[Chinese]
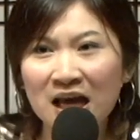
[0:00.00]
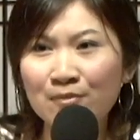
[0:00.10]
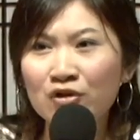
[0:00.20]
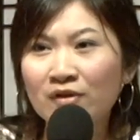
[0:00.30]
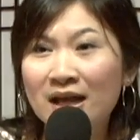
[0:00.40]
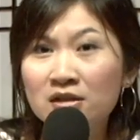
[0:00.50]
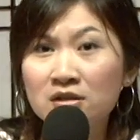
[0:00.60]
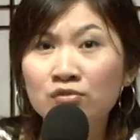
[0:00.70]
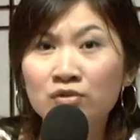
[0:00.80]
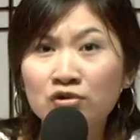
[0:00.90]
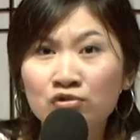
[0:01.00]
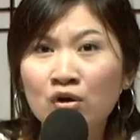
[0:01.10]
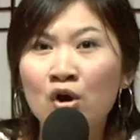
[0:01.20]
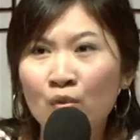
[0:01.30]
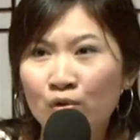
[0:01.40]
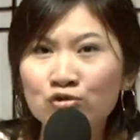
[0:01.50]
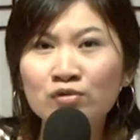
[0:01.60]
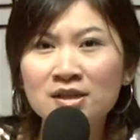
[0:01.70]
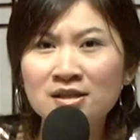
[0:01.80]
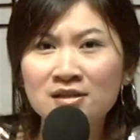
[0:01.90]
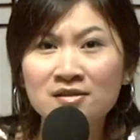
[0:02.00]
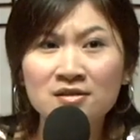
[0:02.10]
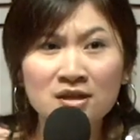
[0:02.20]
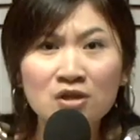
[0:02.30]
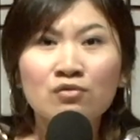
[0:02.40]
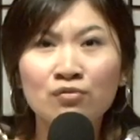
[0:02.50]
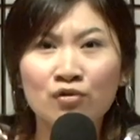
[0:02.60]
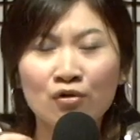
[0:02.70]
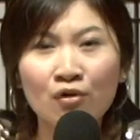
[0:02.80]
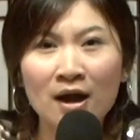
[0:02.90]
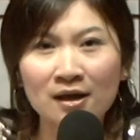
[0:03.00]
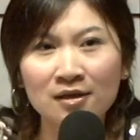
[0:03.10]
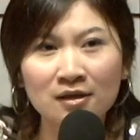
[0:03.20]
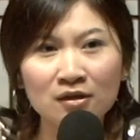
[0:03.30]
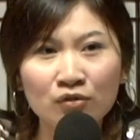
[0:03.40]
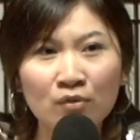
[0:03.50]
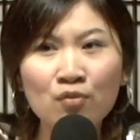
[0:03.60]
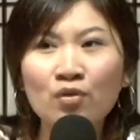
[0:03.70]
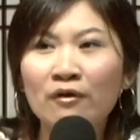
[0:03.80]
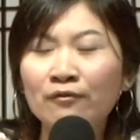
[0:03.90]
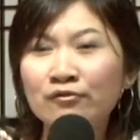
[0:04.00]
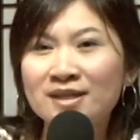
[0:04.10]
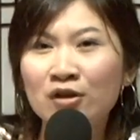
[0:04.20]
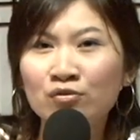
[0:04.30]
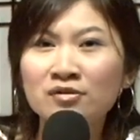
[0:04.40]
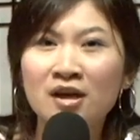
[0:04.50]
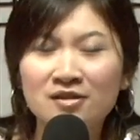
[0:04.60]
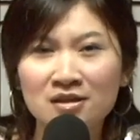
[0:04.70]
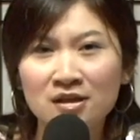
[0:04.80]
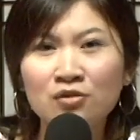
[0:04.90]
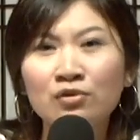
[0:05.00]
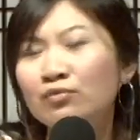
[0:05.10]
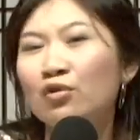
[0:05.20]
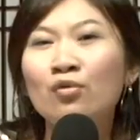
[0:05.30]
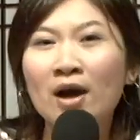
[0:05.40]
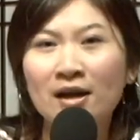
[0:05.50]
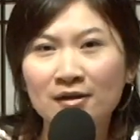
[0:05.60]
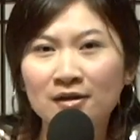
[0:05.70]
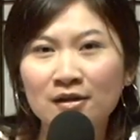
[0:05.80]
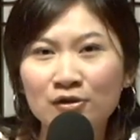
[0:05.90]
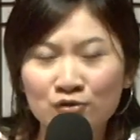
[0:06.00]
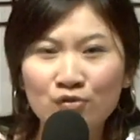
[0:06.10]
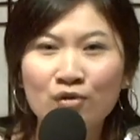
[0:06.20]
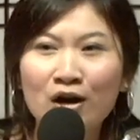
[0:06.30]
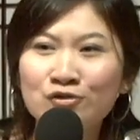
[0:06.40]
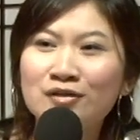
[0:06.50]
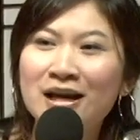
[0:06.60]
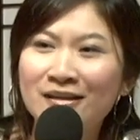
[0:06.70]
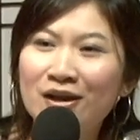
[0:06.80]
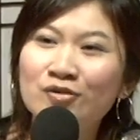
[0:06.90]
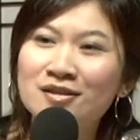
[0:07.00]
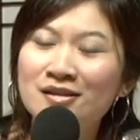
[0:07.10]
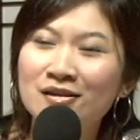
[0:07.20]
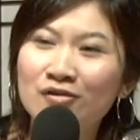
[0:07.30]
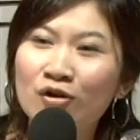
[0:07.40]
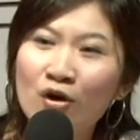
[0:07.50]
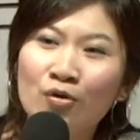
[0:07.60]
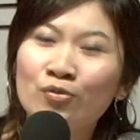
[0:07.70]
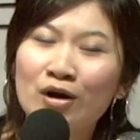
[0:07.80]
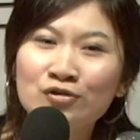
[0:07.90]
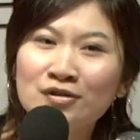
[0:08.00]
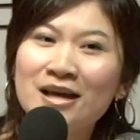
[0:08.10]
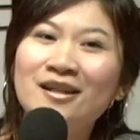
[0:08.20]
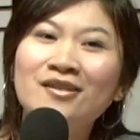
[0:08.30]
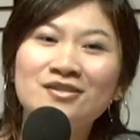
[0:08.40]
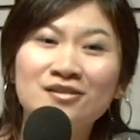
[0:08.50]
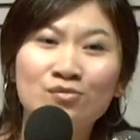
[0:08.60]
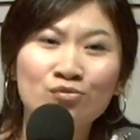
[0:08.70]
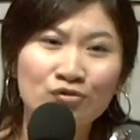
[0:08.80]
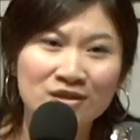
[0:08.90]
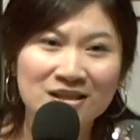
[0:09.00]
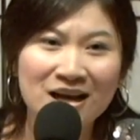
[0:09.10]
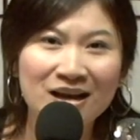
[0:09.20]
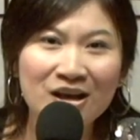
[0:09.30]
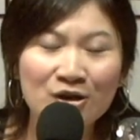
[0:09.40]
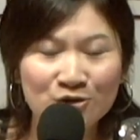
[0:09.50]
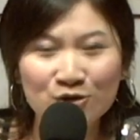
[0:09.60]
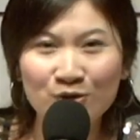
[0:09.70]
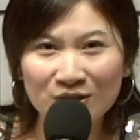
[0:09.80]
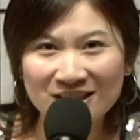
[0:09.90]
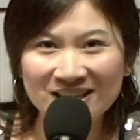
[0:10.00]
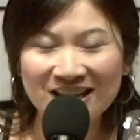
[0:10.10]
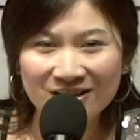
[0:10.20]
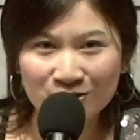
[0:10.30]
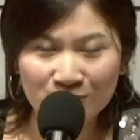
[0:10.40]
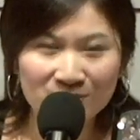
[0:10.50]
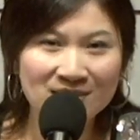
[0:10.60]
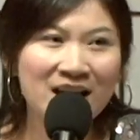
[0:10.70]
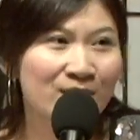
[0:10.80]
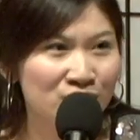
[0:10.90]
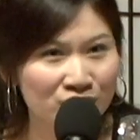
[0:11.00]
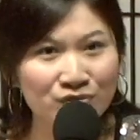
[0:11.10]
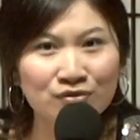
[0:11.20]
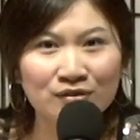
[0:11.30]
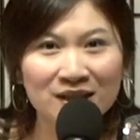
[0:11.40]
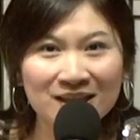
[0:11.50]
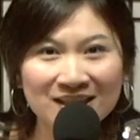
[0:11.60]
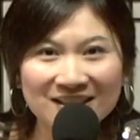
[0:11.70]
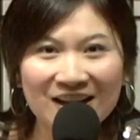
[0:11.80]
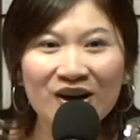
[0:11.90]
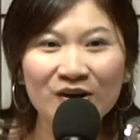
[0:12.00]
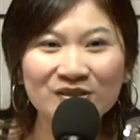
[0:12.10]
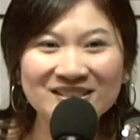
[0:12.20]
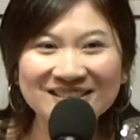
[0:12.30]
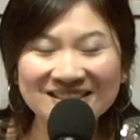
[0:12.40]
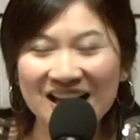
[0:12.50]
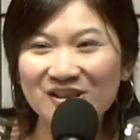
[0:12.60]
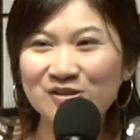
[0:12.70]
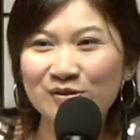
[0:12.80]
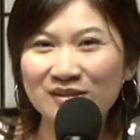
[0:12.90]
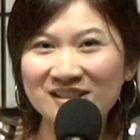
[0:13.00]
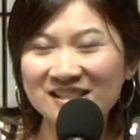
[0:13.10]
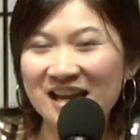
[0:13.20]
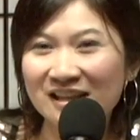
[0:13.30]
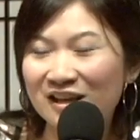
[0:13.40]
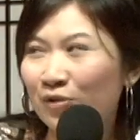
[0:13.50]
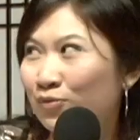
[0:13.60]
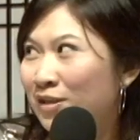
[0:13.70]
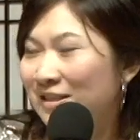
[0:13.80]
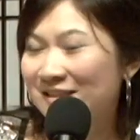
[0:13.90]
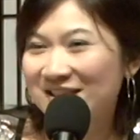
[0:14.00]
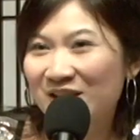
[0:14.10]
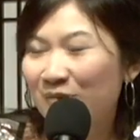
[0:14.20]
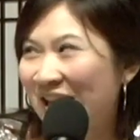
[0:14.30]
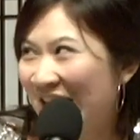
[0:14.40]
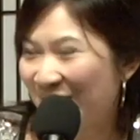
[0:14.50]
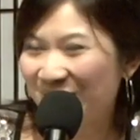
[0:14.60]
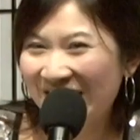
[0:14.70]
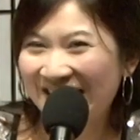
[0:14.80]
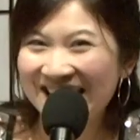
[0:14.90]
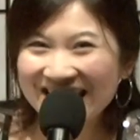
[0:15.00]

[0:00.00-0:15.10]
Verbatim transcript: 他没有甘之如饴，说我做这件事是因为我快乐，我不管负债多少钱，因为我快乐，所以我要去达到这个 goal，我要去达到这个梦想。所以有一天他的 dreams come true，然后。他就吓一跳，五亿四千万台币